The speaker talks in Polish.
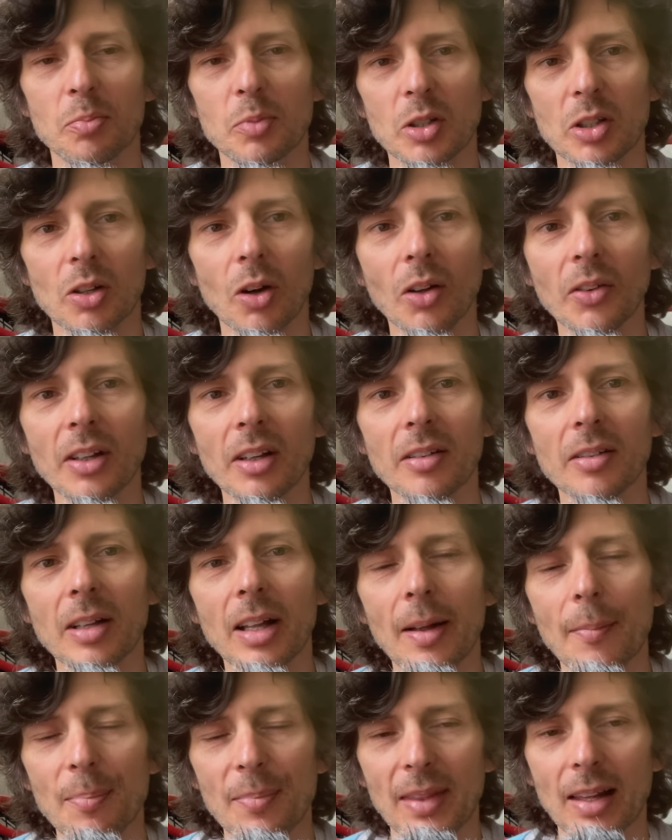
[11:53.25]
przygodę
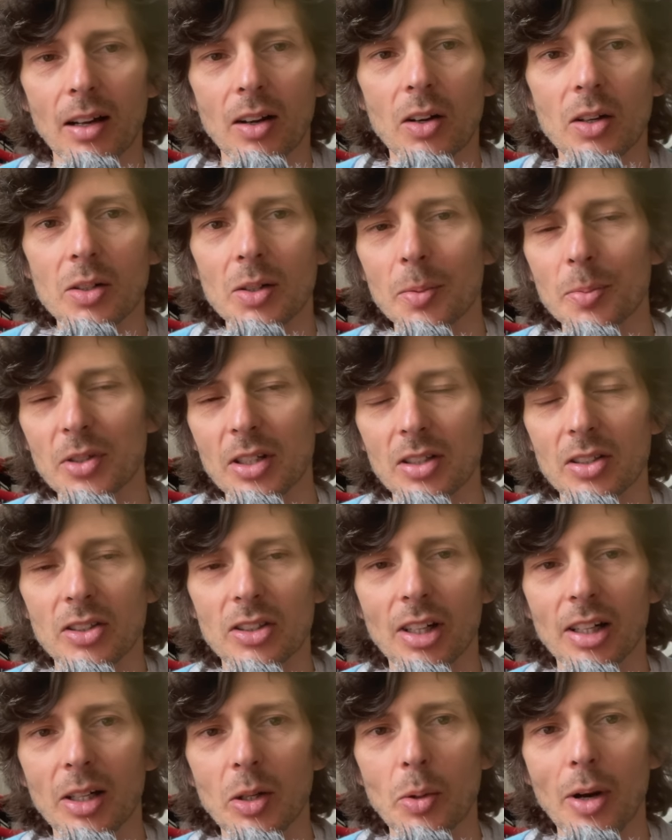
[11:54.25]
na końcu,
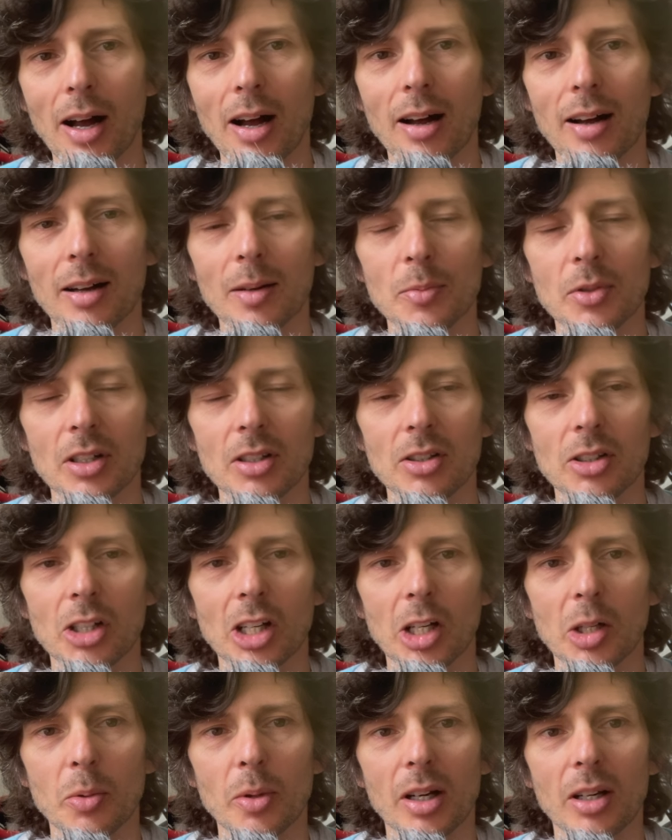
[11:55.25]
przestrzeliła,
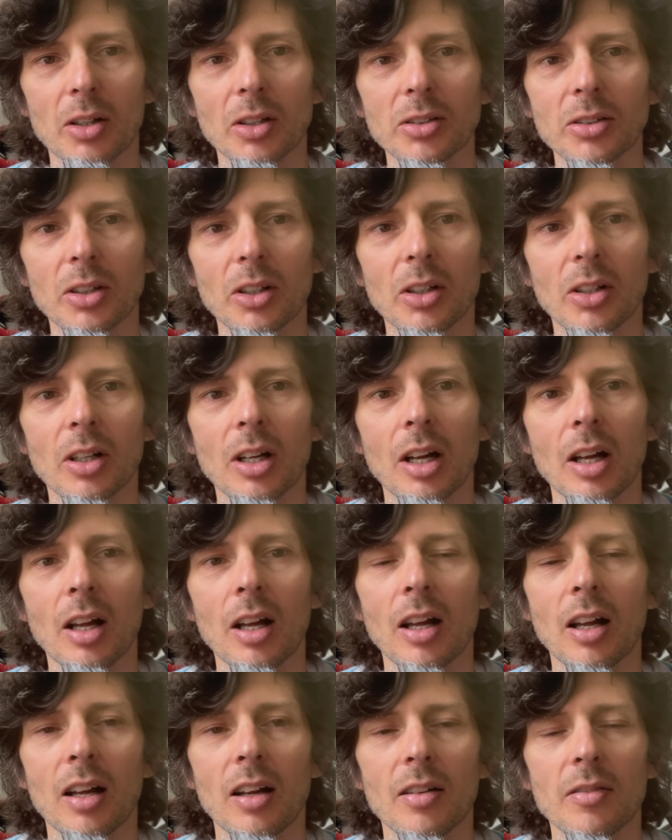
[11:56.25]
przestrzeliła rondo,
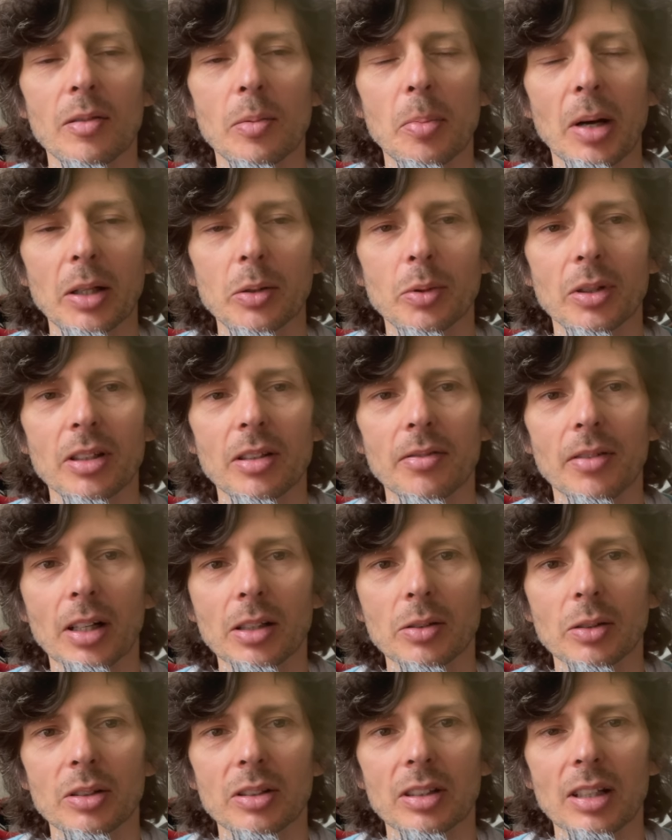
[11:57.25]
y, wypadła de
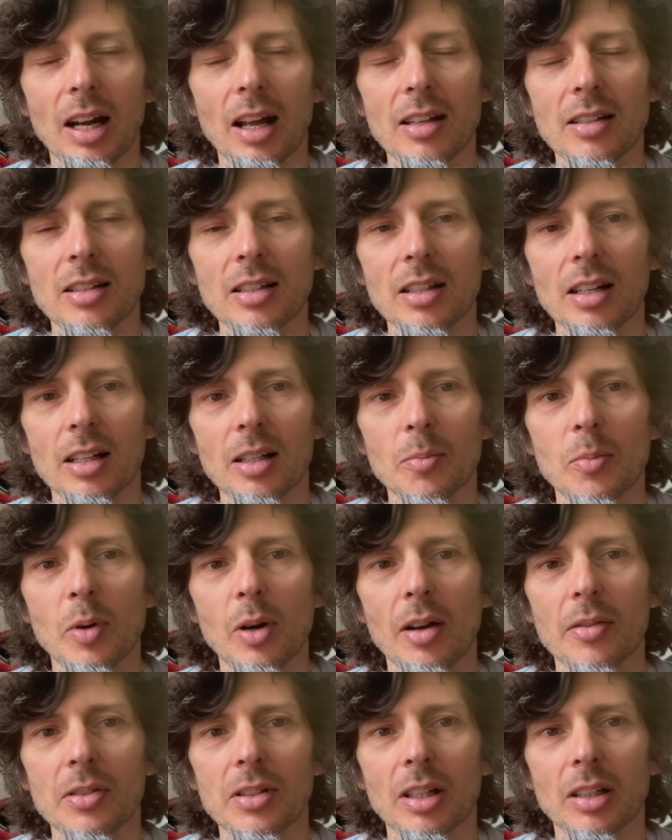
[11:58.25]
facto z trasy, ale
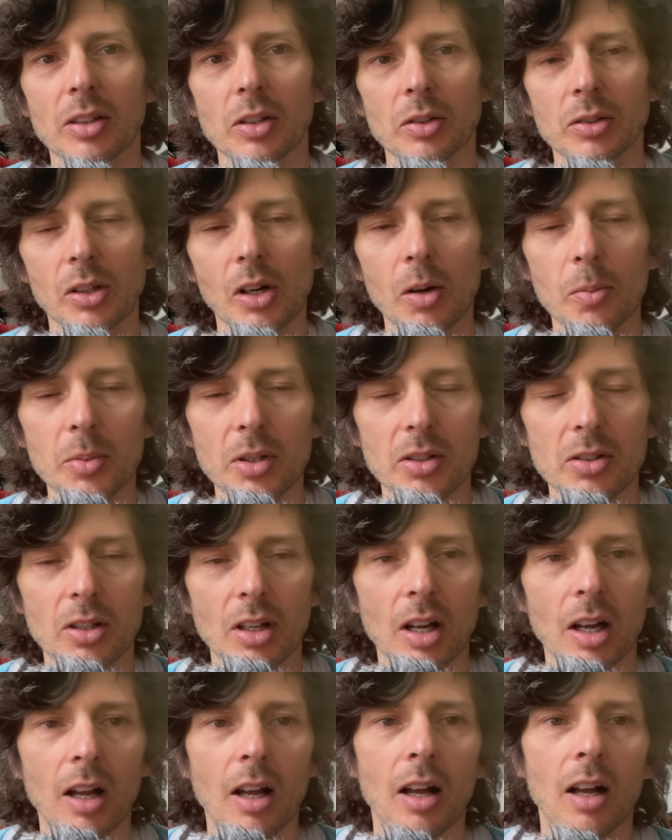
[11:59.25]
była w stanie odrobić.
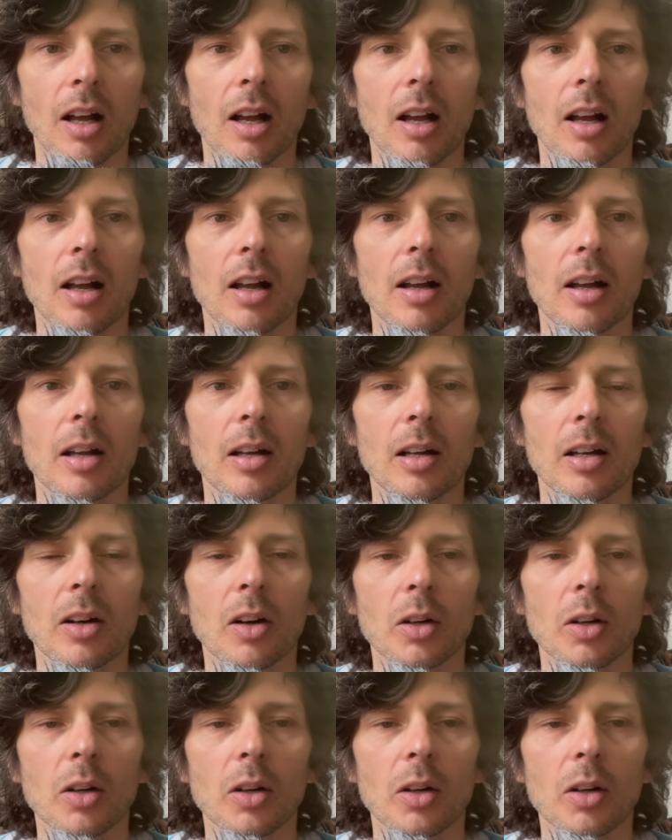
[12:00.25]
Y,